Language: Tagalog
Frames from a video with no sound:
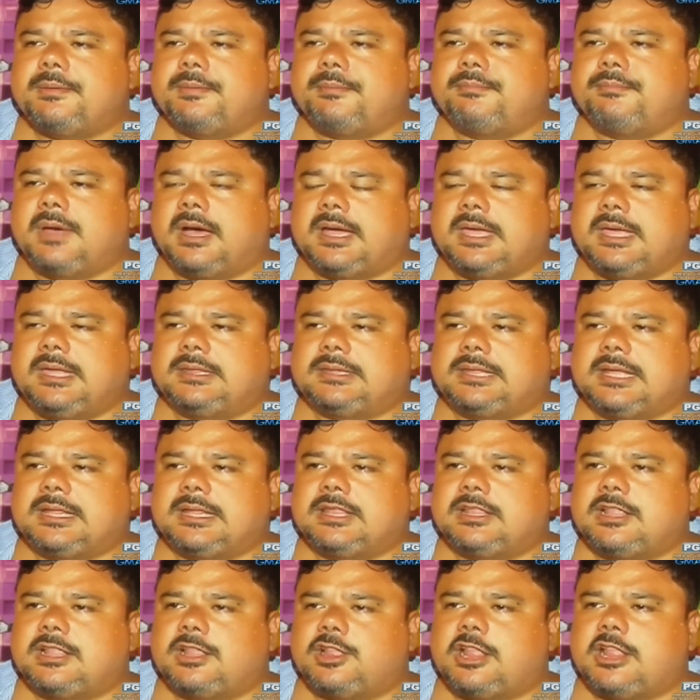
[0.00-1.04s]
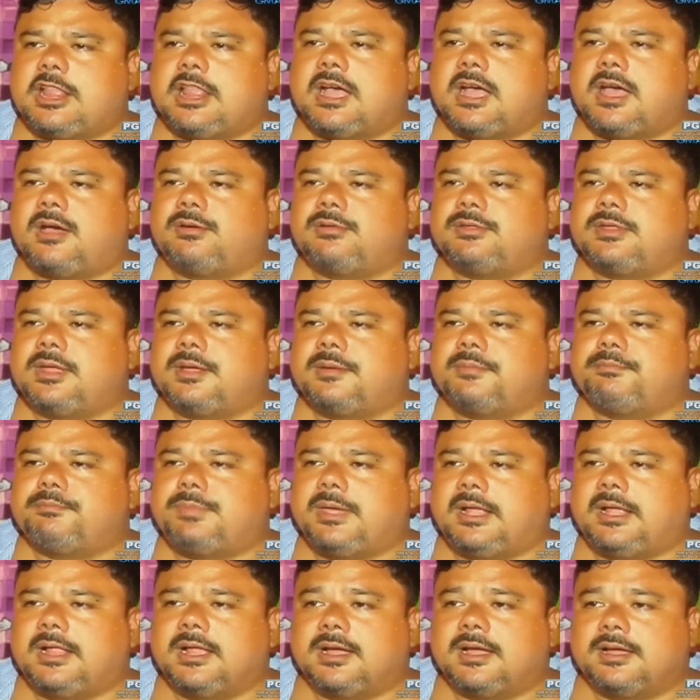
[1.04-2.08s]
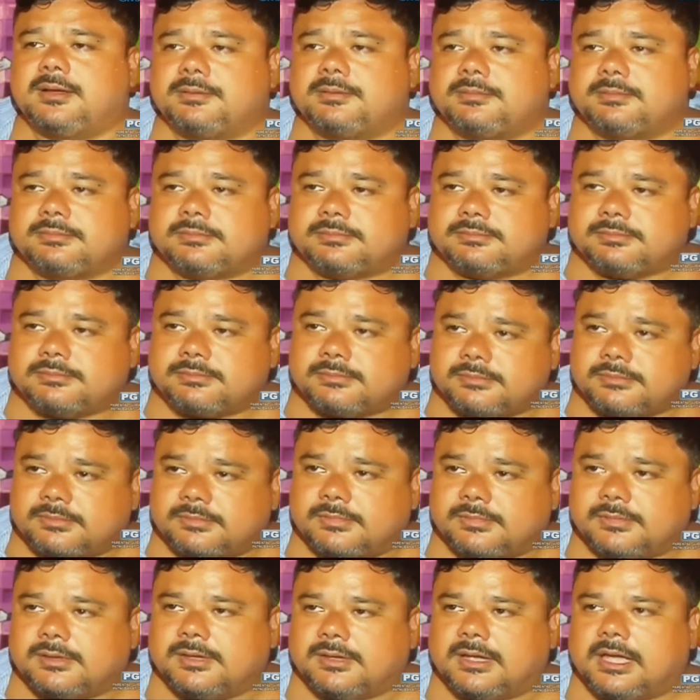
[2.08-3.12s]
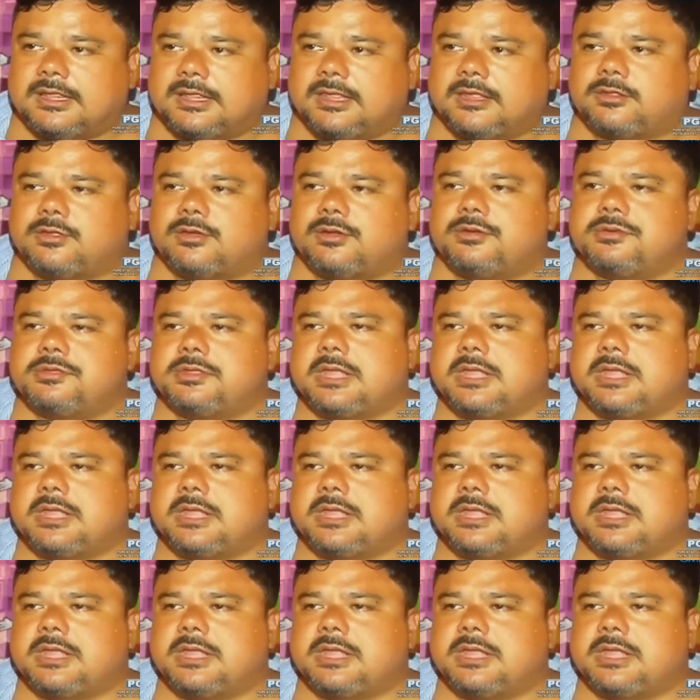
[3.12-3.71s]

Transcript: makita ninyo na lang ako ng biglang ganito